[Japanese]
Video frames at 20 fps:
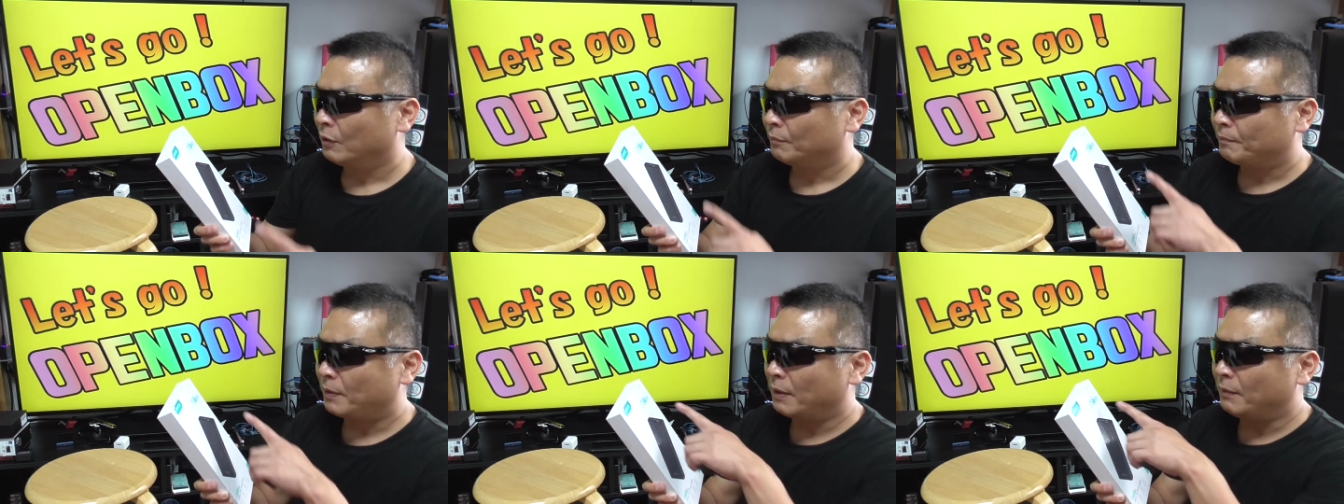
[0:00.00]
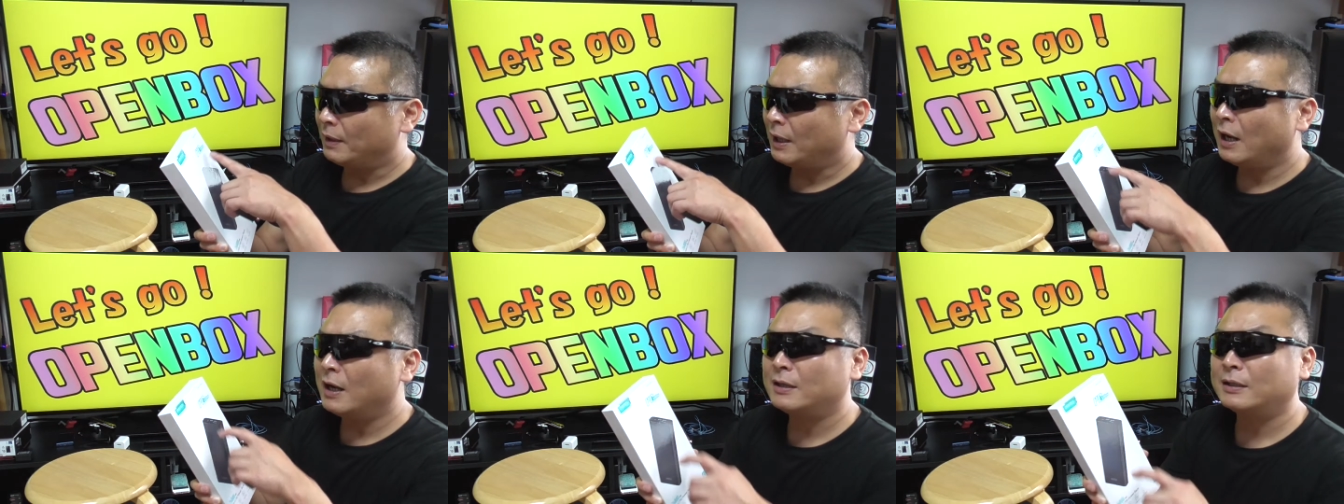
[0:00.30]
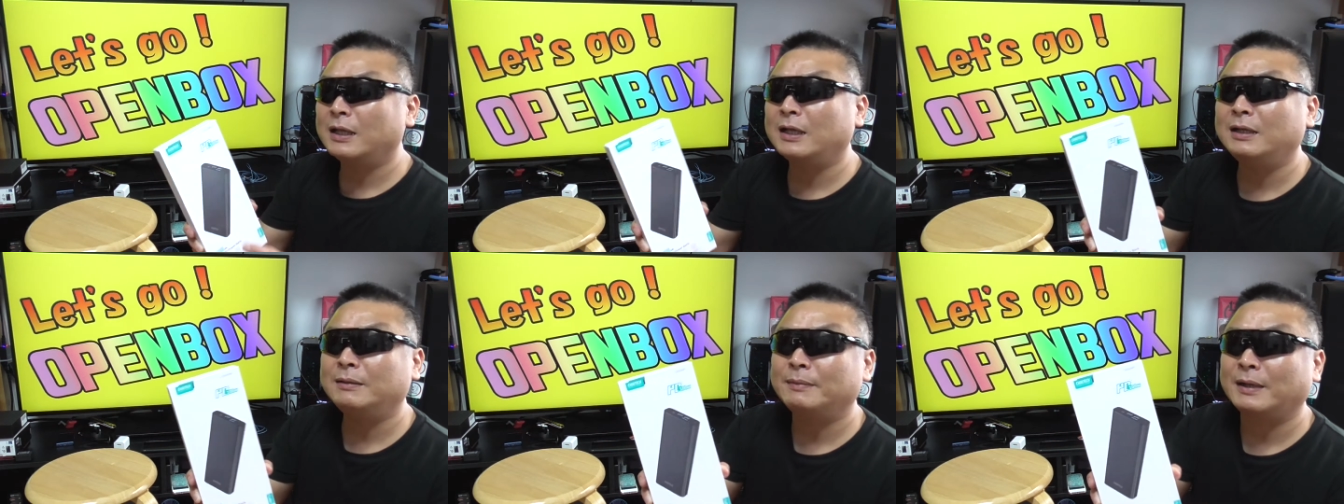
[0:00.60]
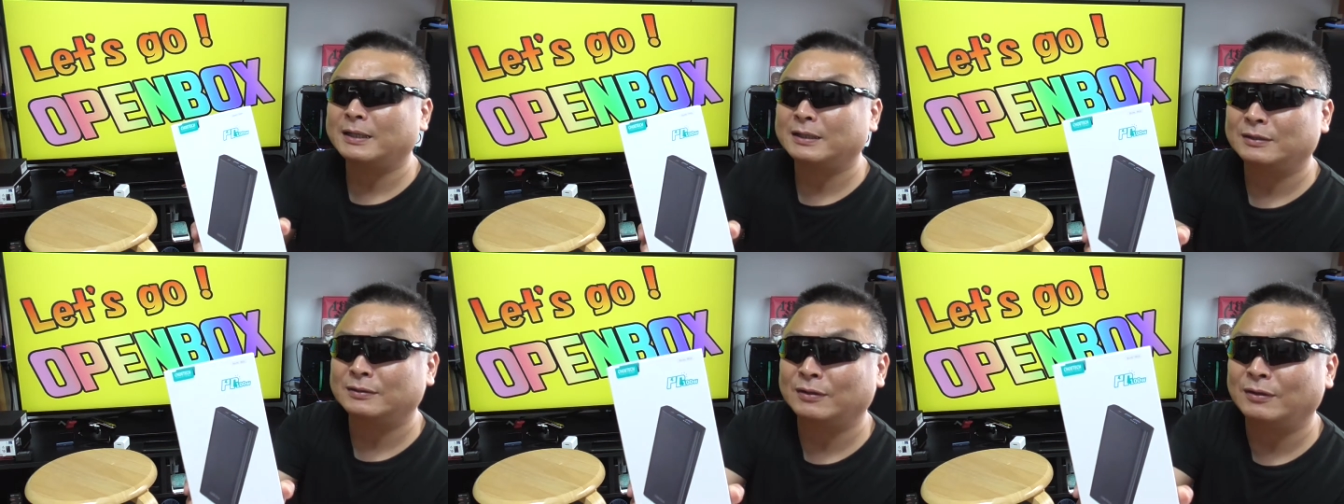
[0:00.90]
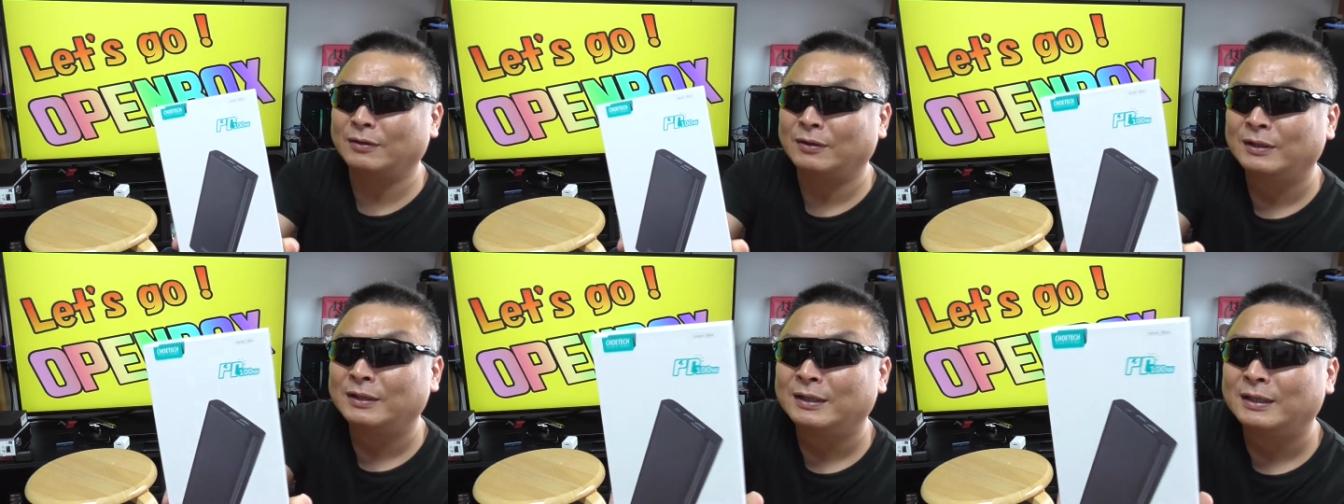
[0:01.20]
パワーデリバリー
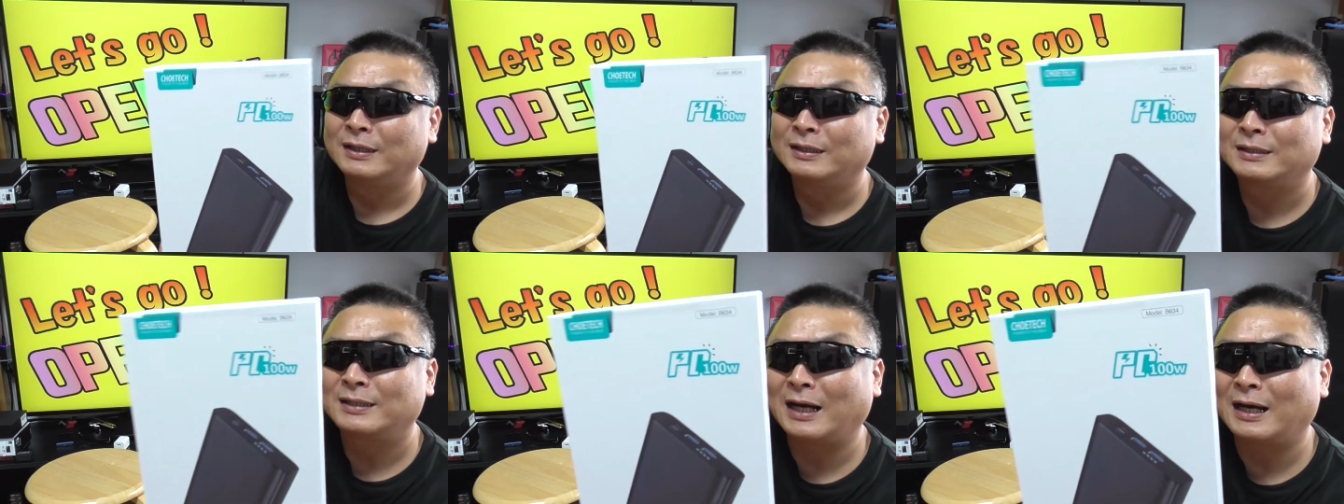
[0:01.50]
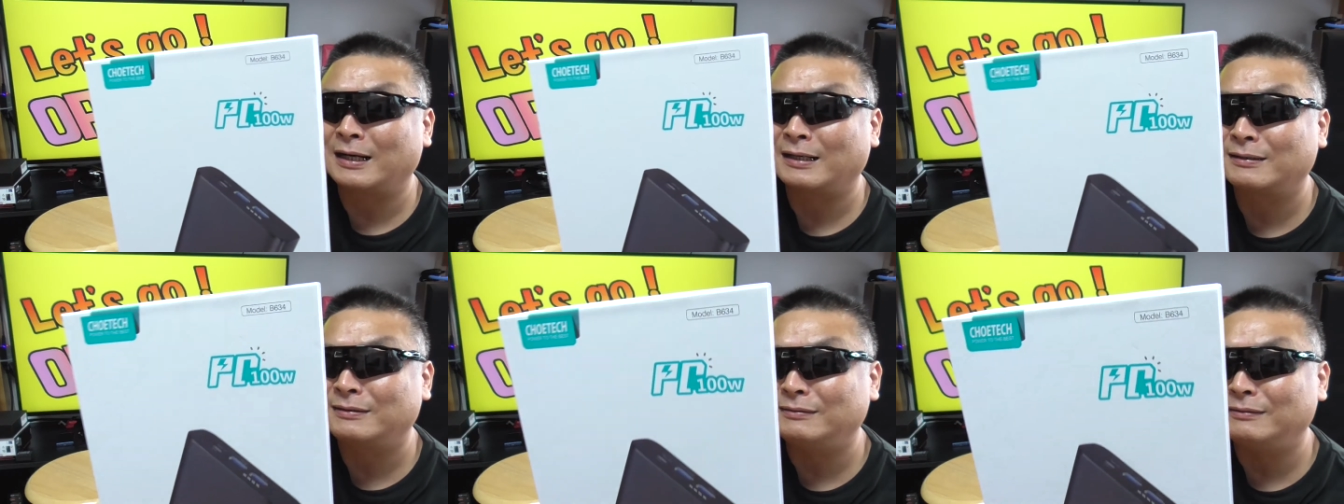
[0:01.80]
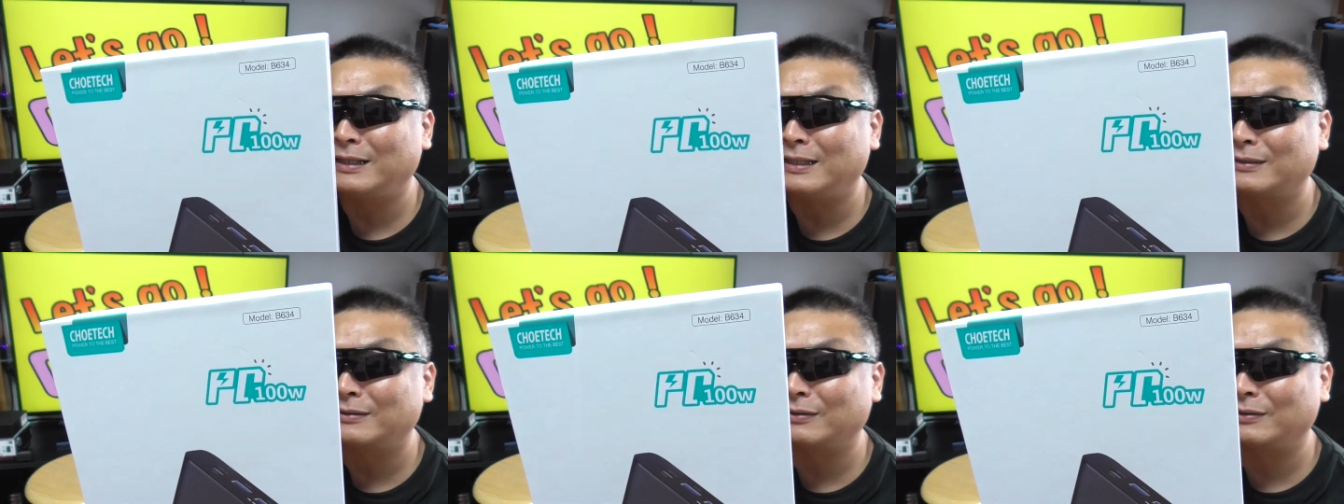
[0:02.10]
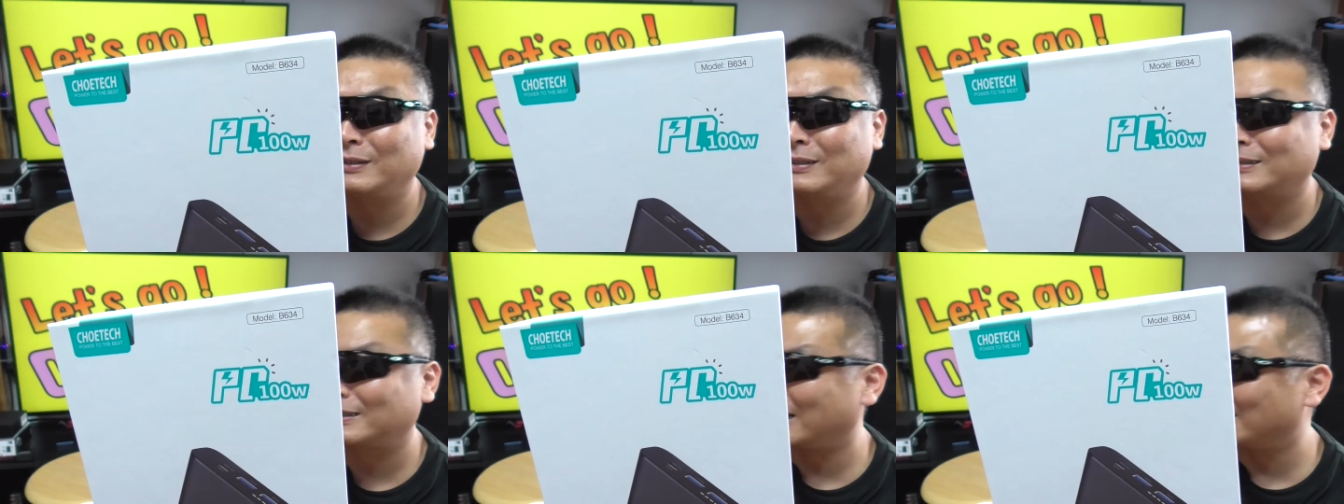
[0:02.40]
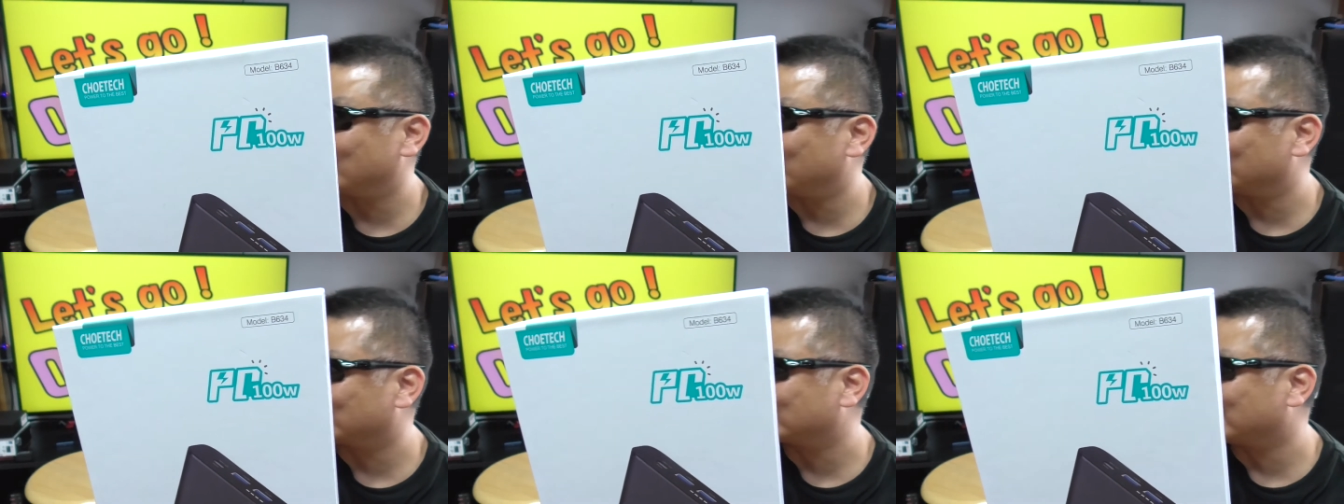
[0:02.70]
の100 w に
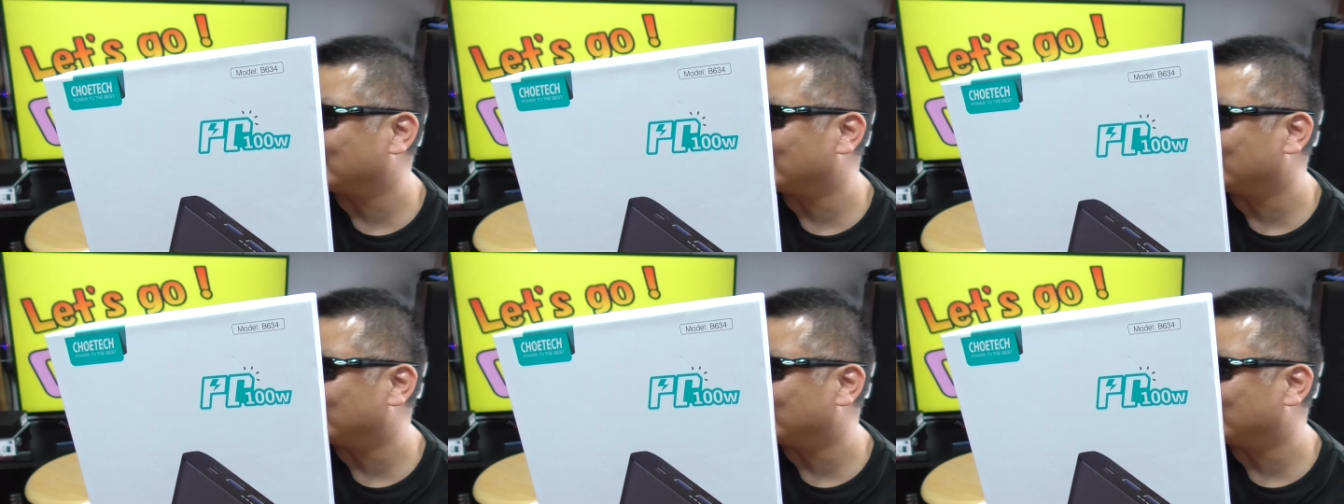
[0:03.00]
対応して